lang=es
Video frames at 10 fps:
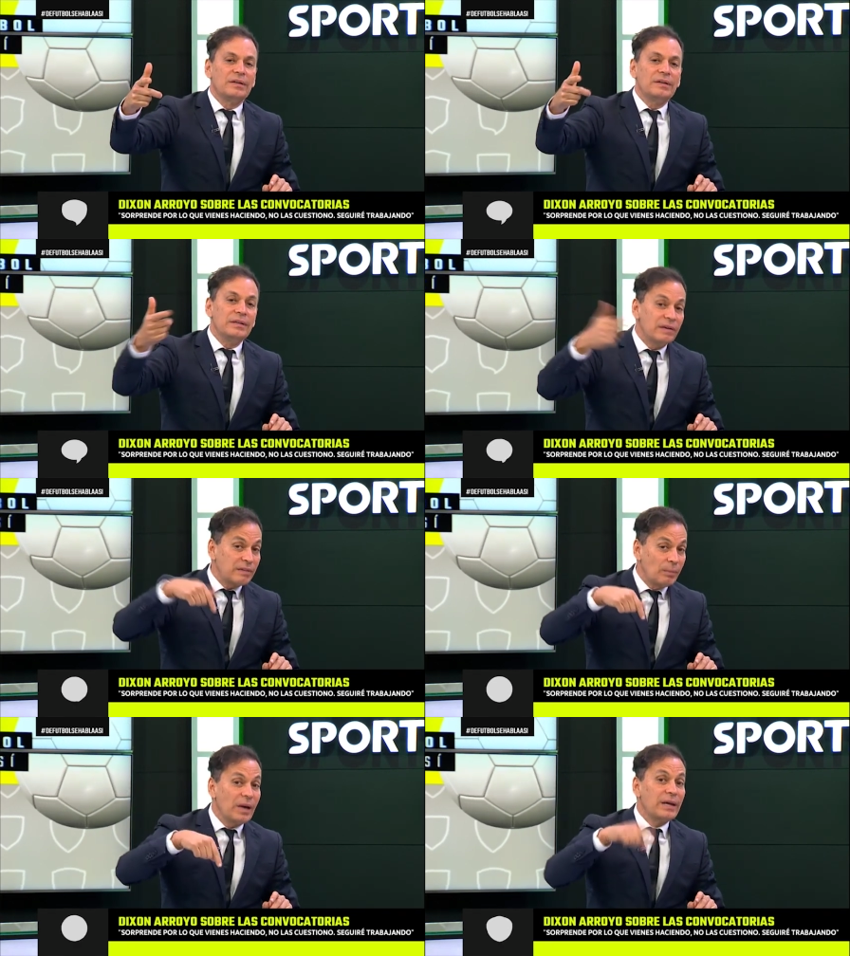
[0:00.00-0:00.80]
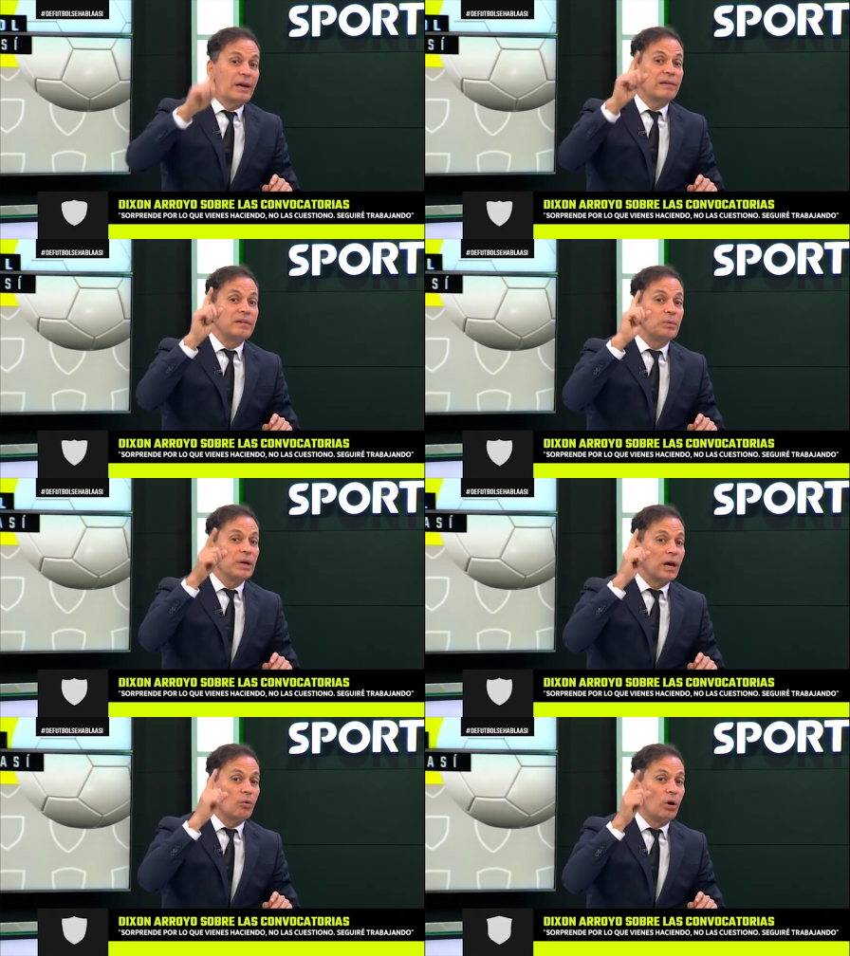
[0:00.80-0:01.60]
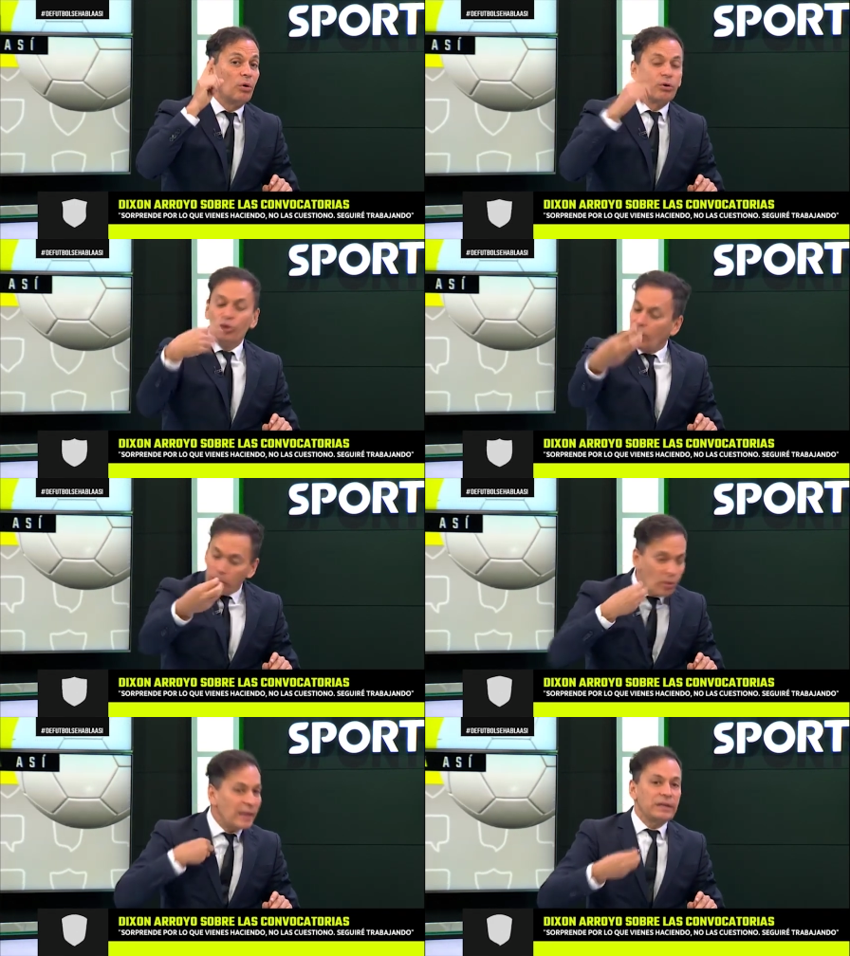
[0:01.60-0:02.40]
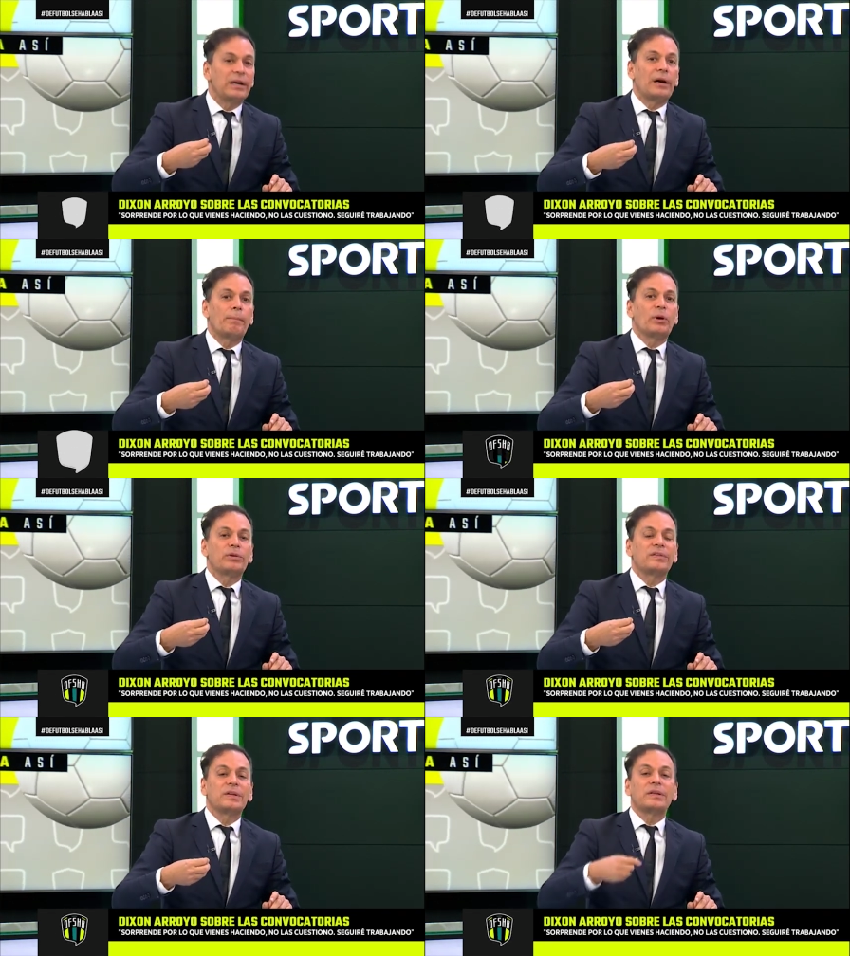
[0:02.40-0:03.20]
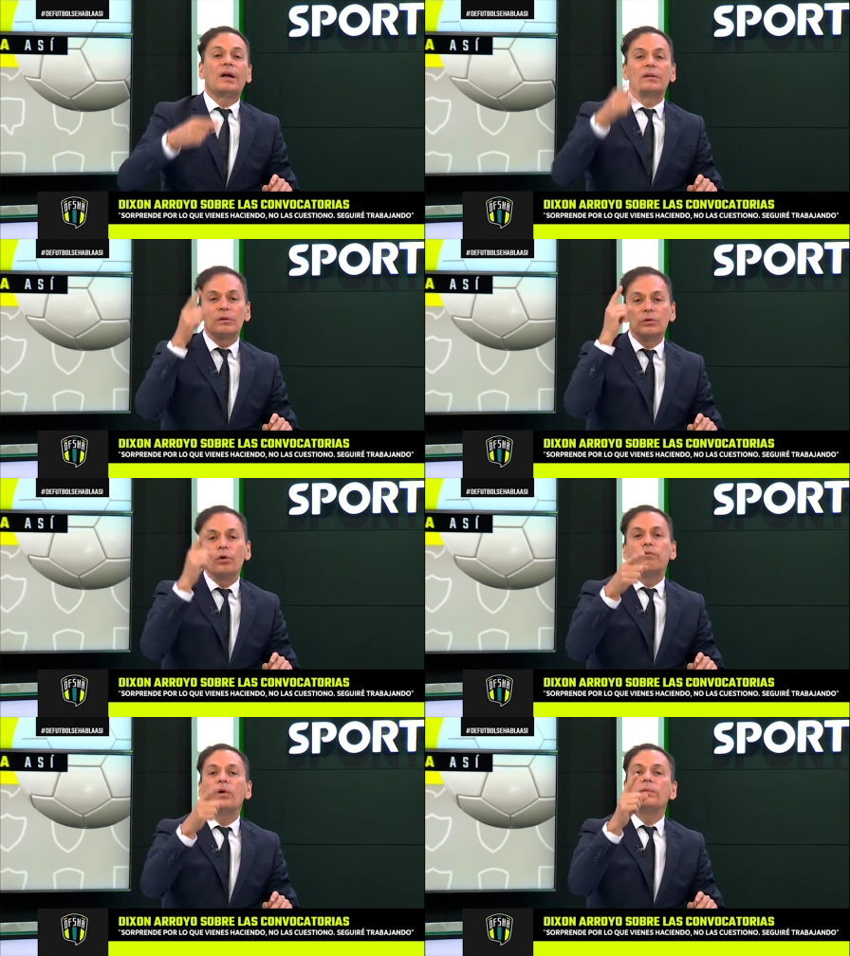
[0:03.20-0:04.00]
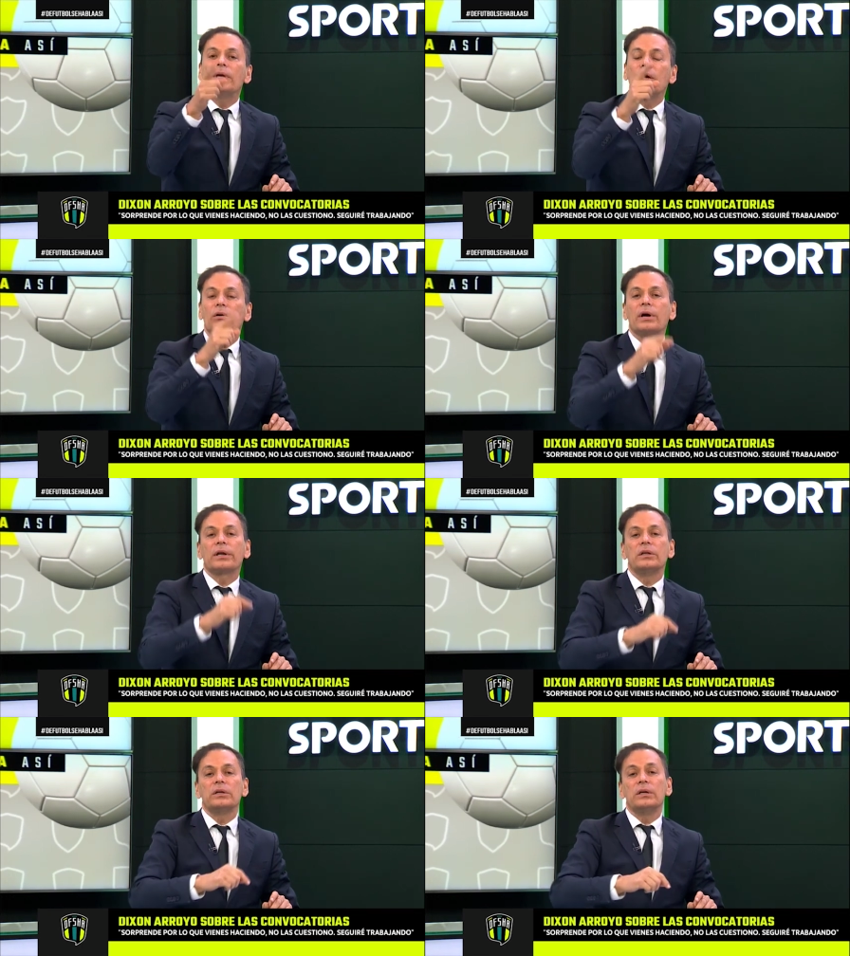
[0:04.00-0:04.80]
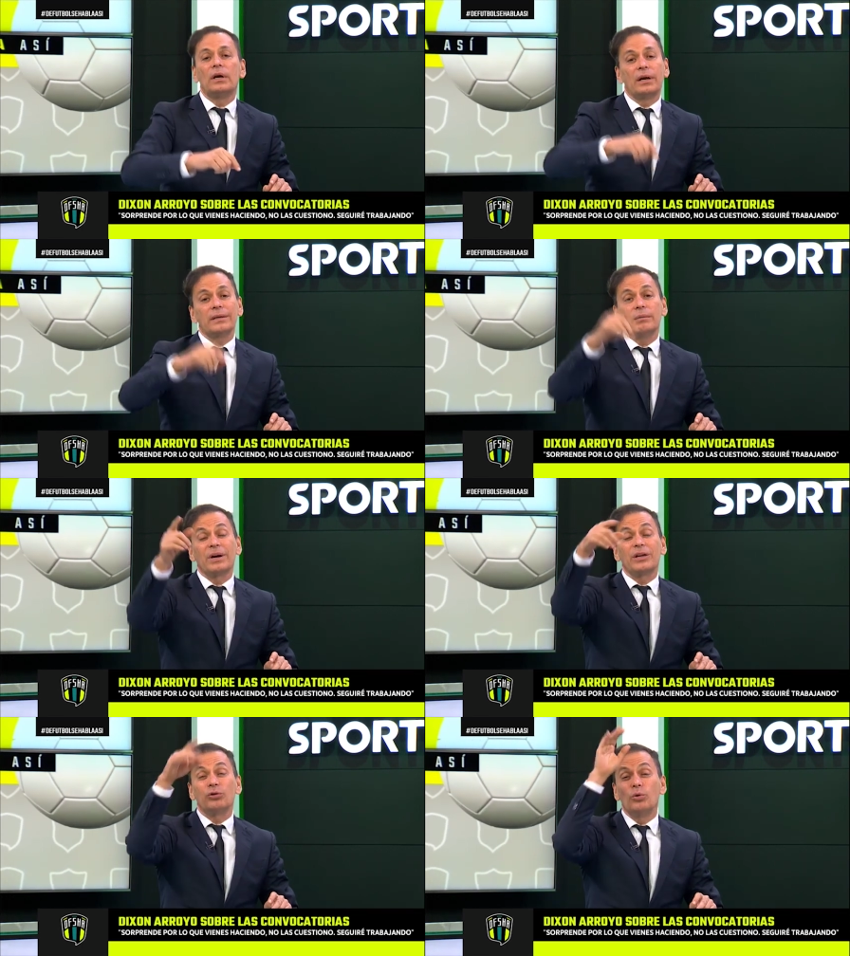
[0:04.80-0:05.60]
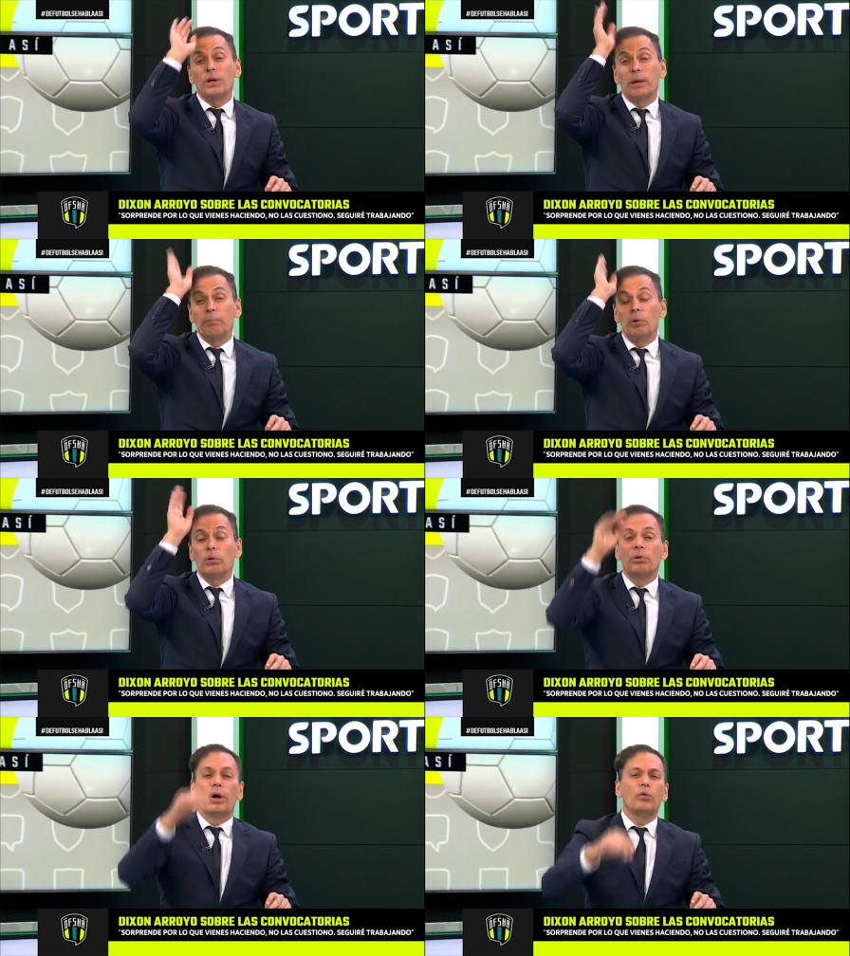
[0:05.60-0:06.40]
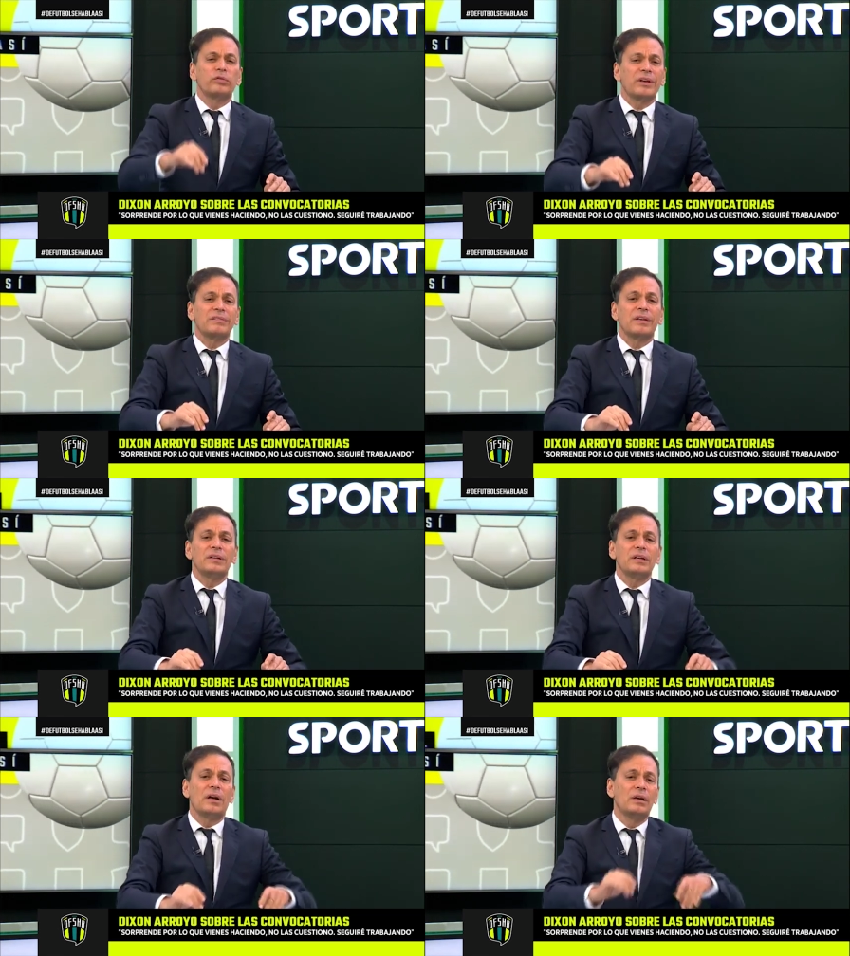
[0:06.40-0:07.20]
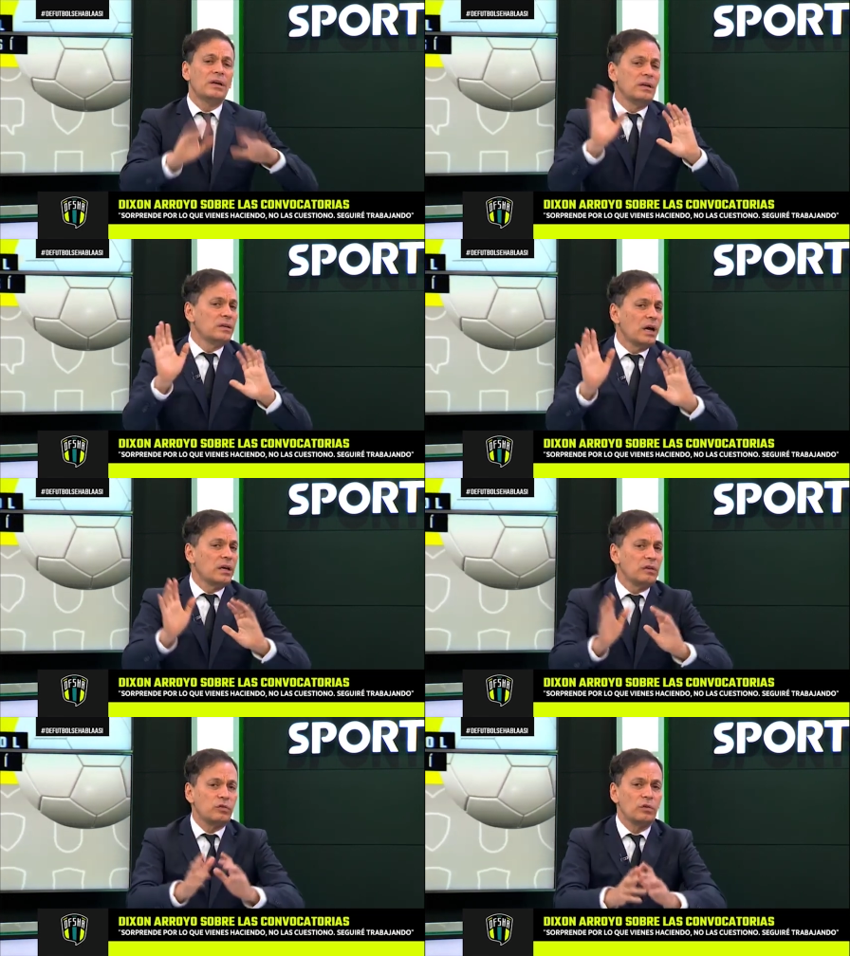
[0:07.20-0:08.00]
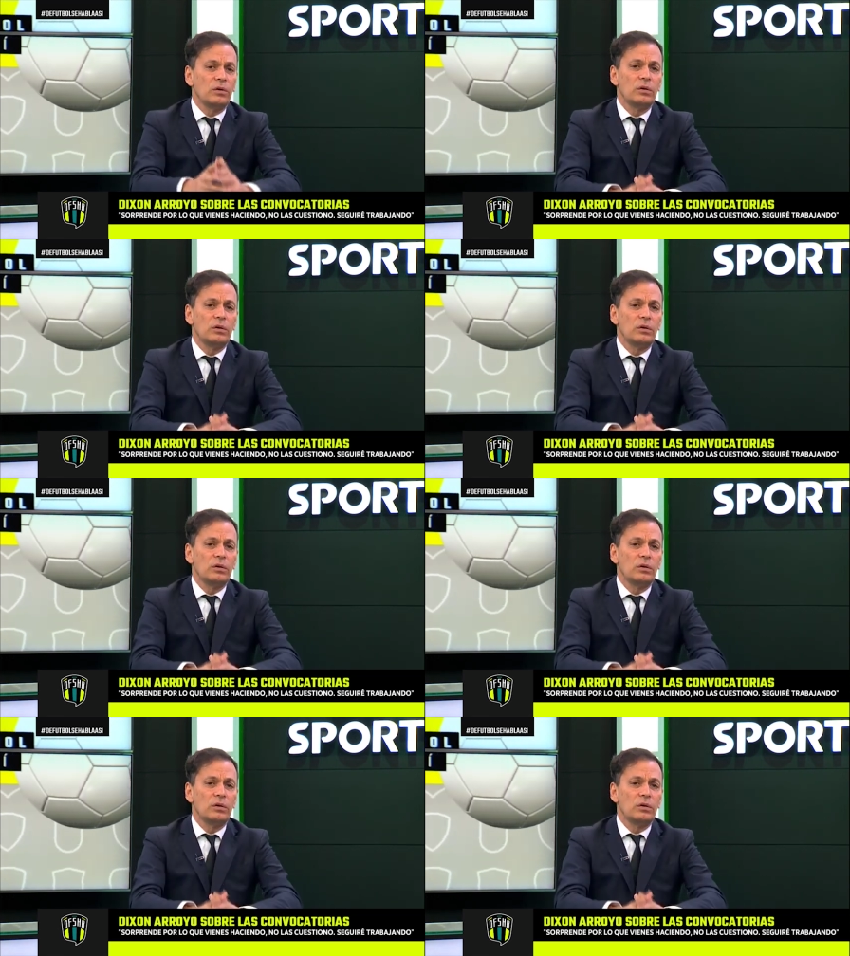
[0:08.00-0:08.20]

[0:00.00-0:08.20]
Y esa marca la hace bien Ecuador. No puede tirar la pelota hacia atrás. No fue bien con Argentina. Lástima que tuvo De Paul con las luces encendidas y a Enzo.